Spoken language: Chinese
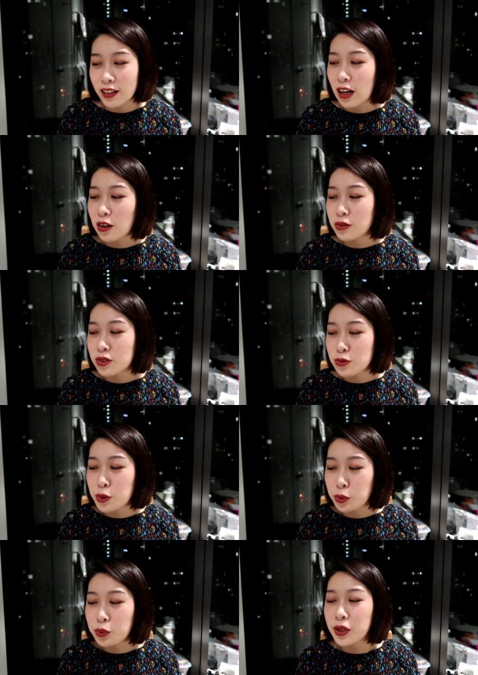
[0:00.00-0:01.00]
然后滋
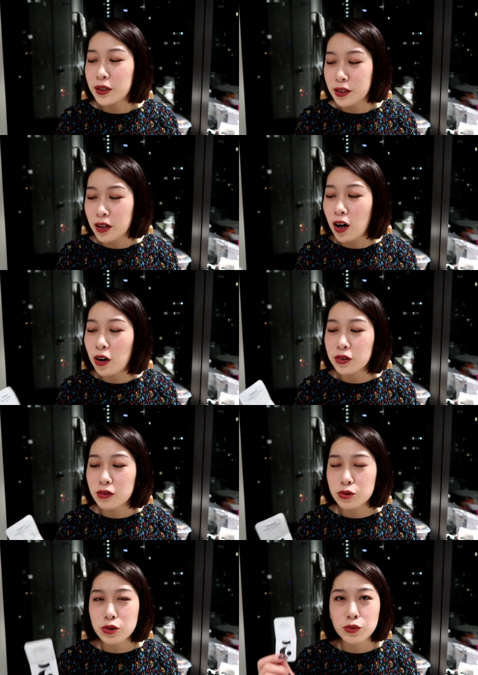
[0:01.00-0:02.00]
润度也挺好
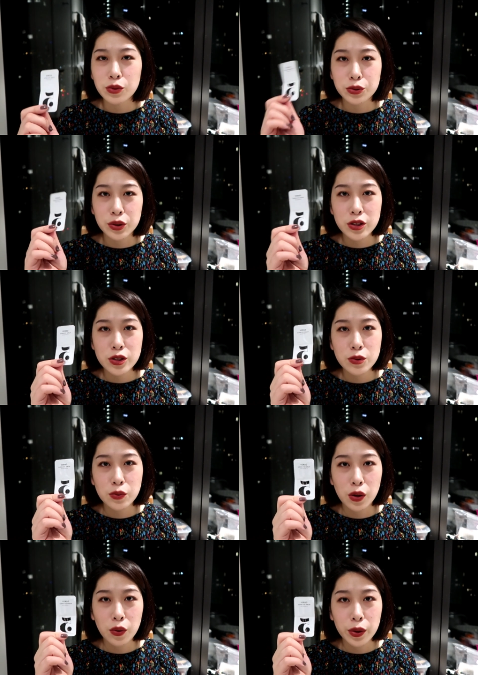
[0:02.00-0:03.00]
的，就是我觉得是
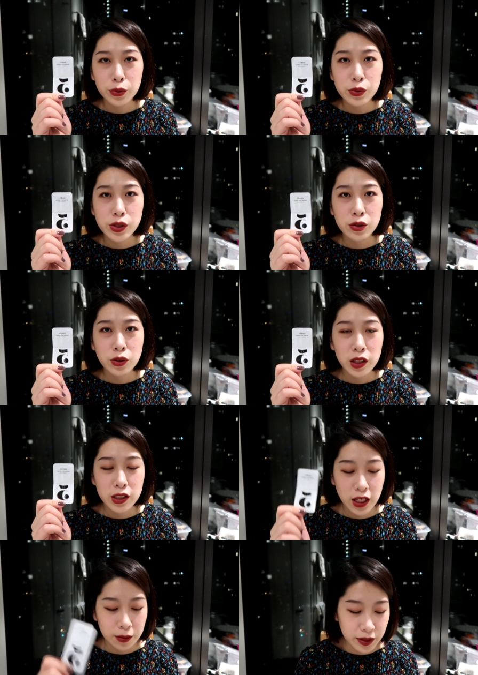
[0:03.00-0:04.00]
我会入正装的
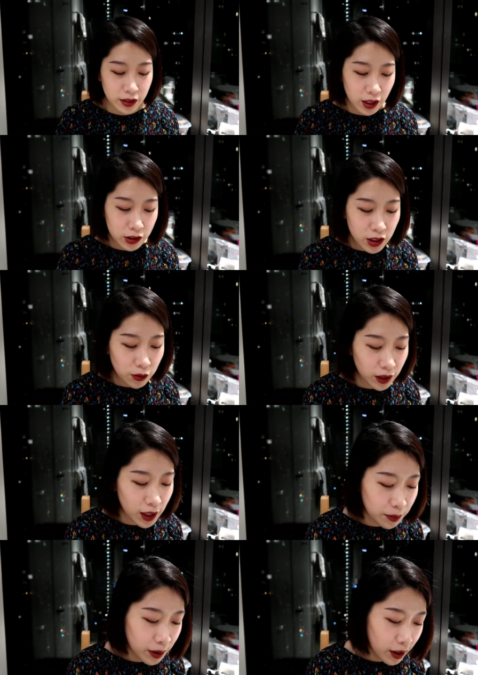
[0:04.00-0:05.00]
产品，然后这个我
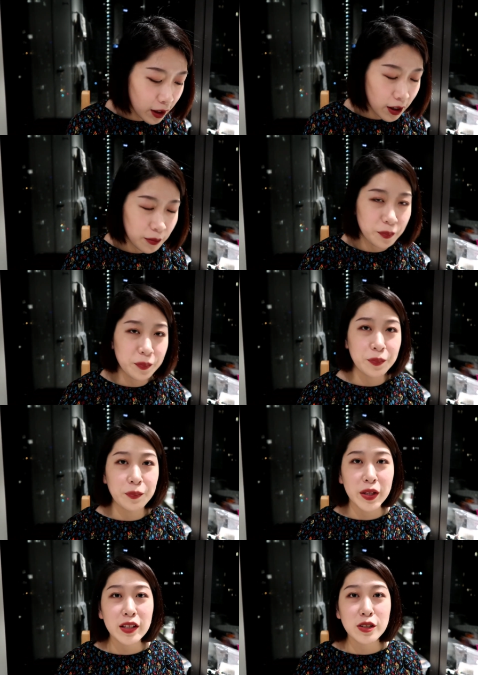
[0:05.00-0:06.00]
看，
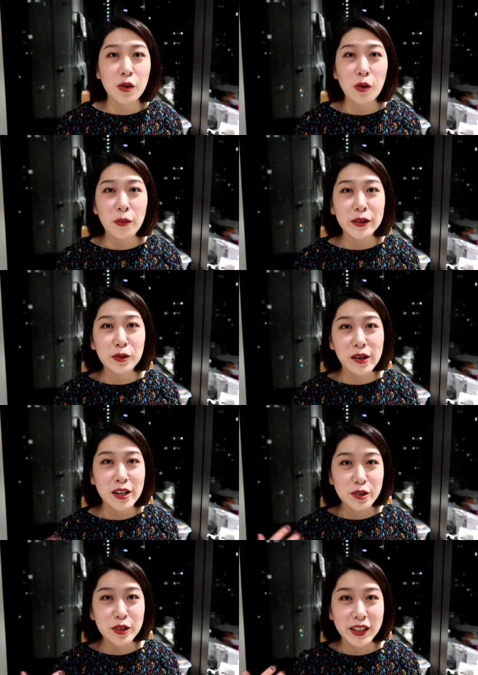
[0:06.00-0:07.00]
嗯，别的小伙伴用
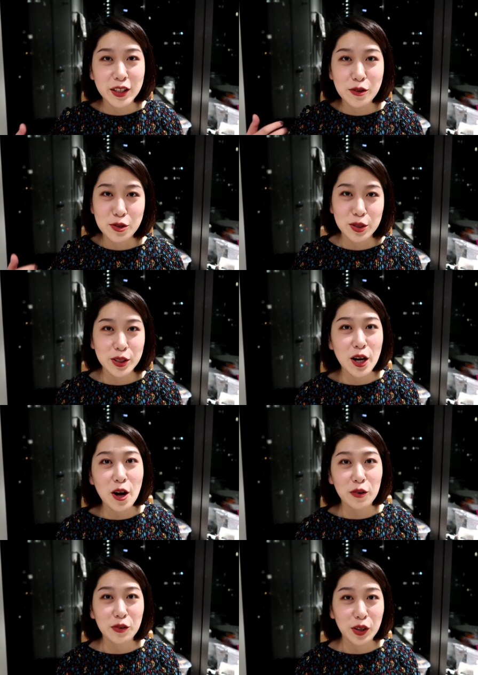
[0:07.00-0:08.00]
完之后也跟我说这个
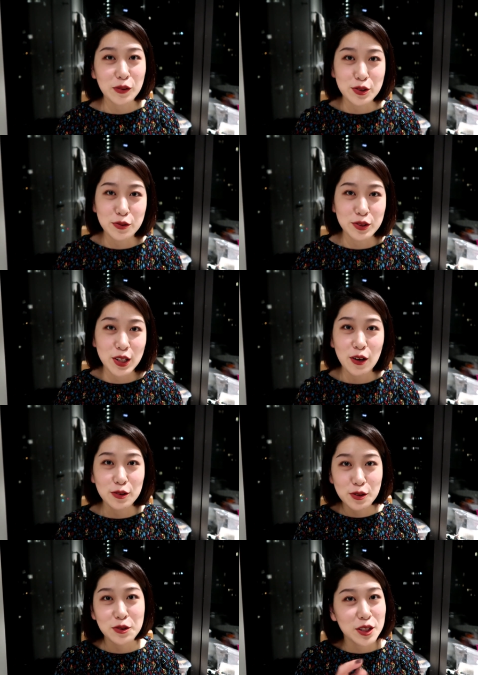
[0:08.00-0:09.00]
好用，给我种草，
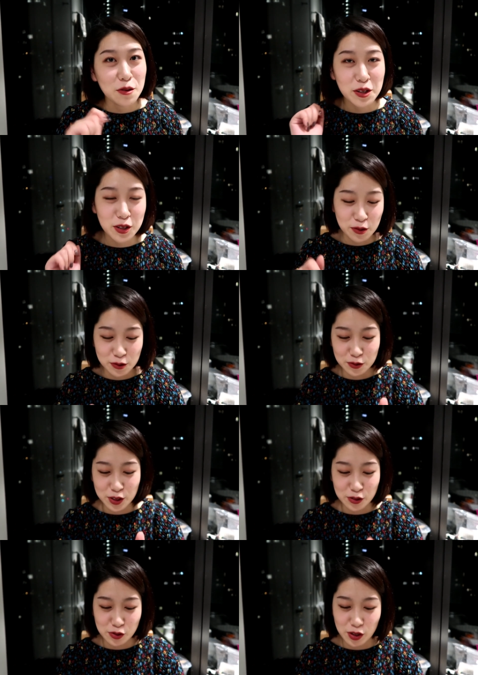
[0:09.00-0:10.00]
所以这个我一定会入
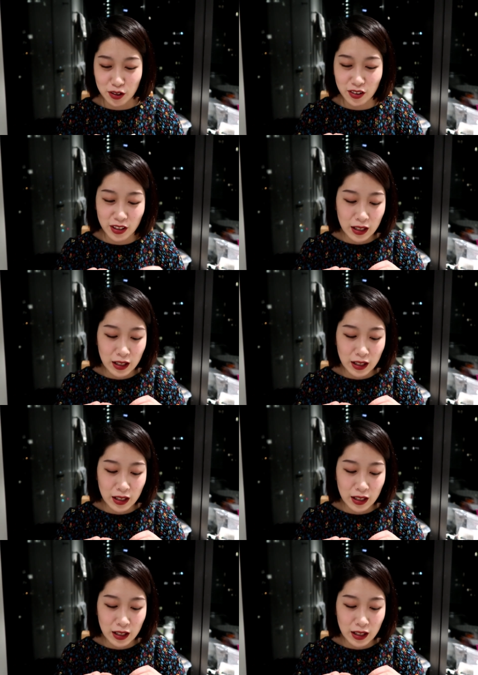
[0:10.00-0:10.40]
正装。